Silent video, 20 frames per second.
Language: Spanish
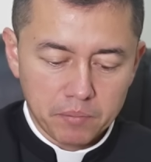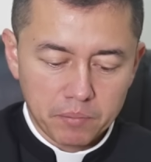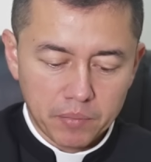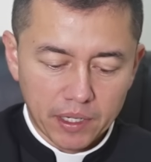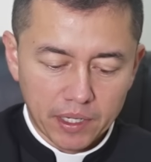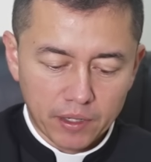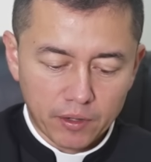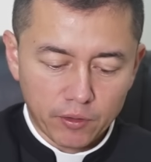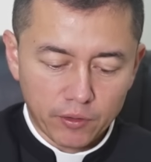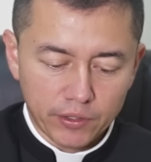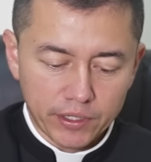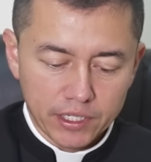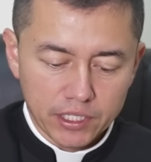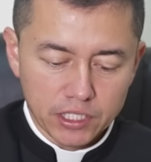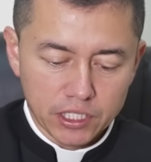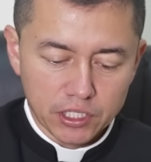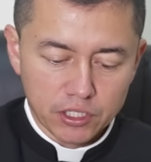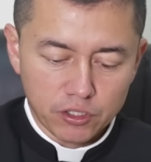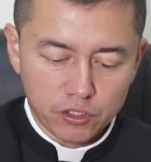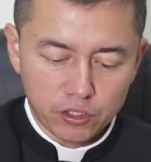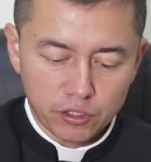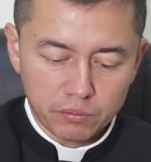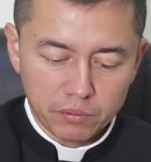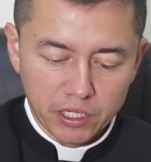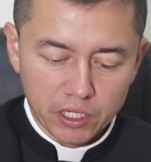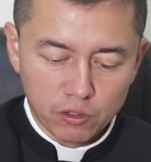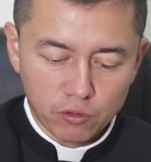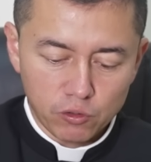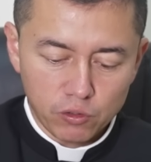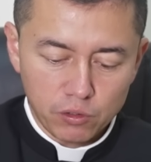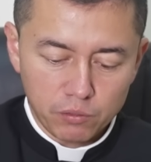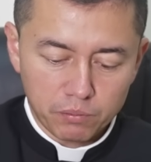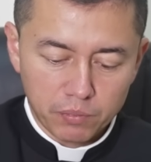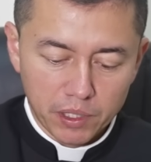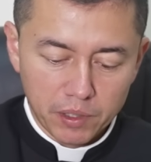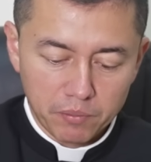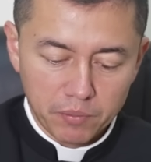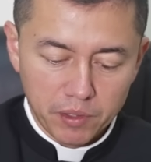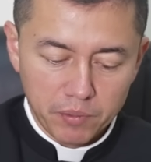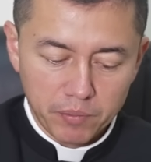Perdona, Señor, mi
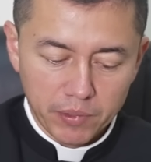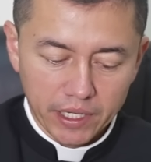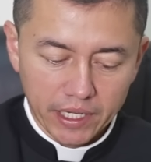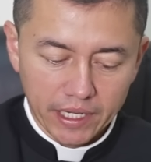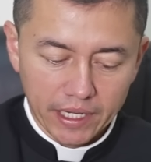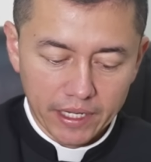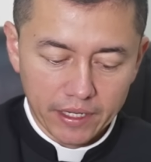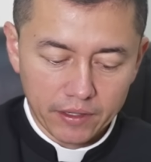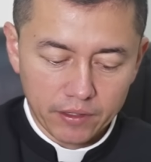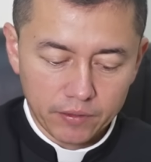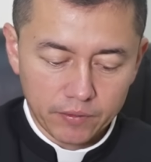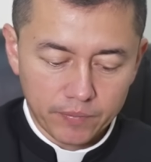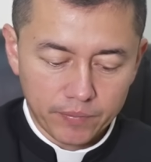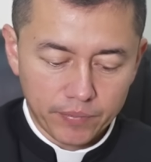culpa y mi pecado.